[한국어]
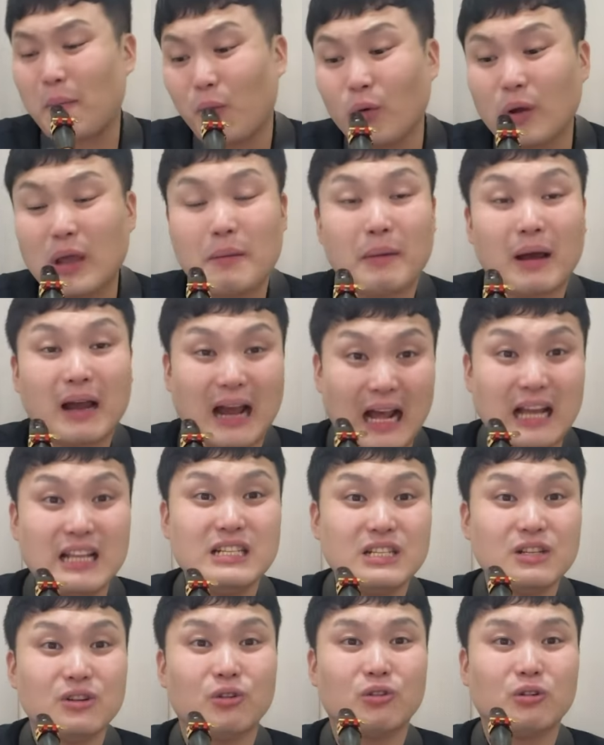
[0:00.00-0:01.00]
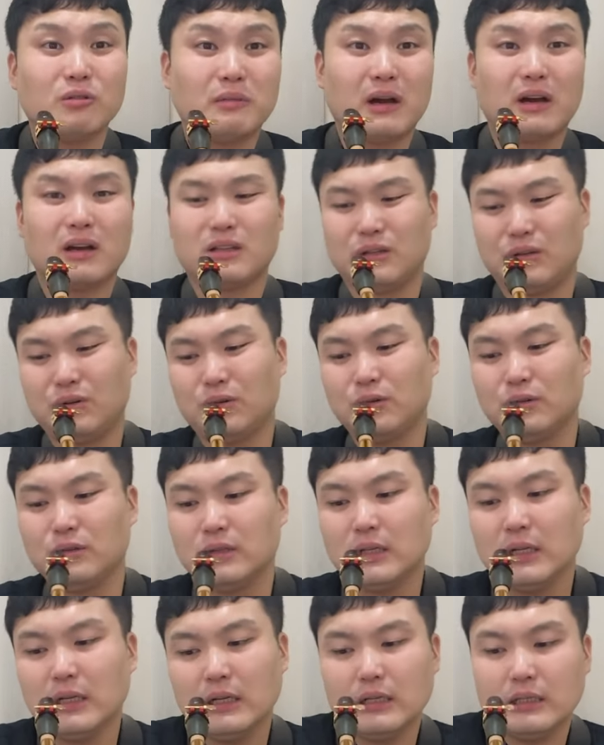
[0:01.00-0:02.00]
목에 막 간지럽고 막 이런
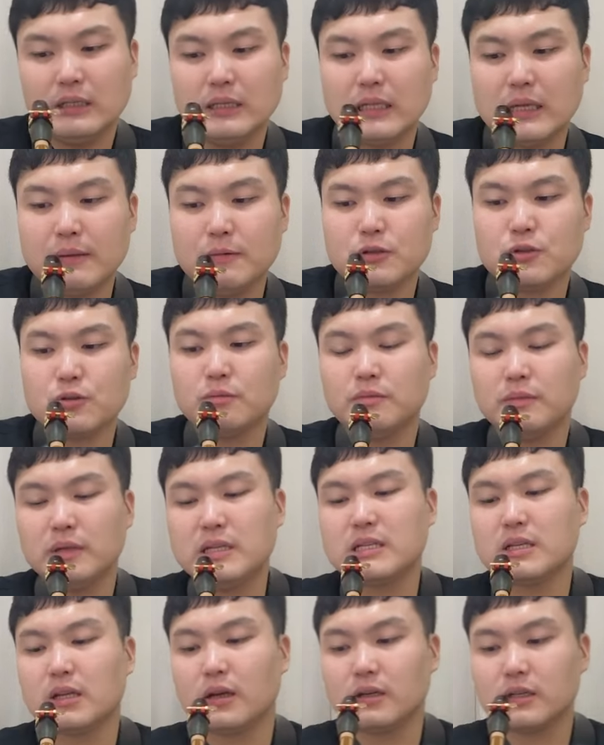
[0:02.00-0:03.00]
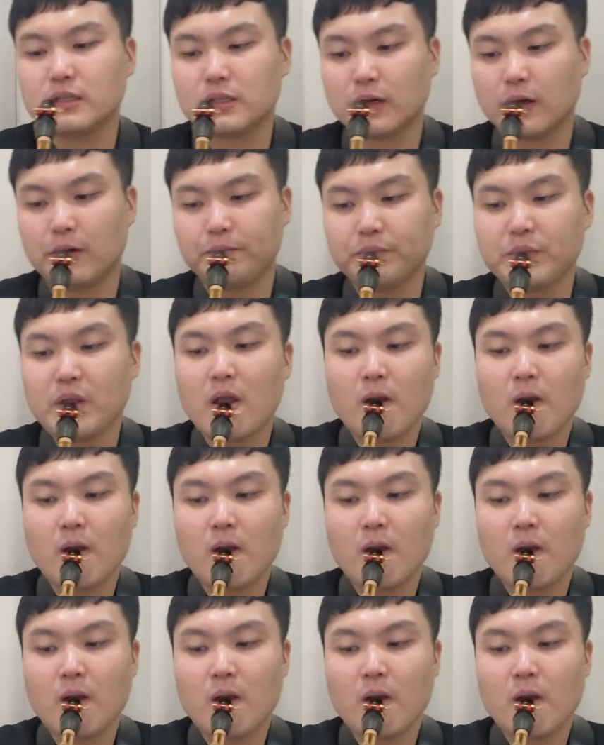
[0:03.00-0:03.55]
느낌이 좀 있어요. 그쵸?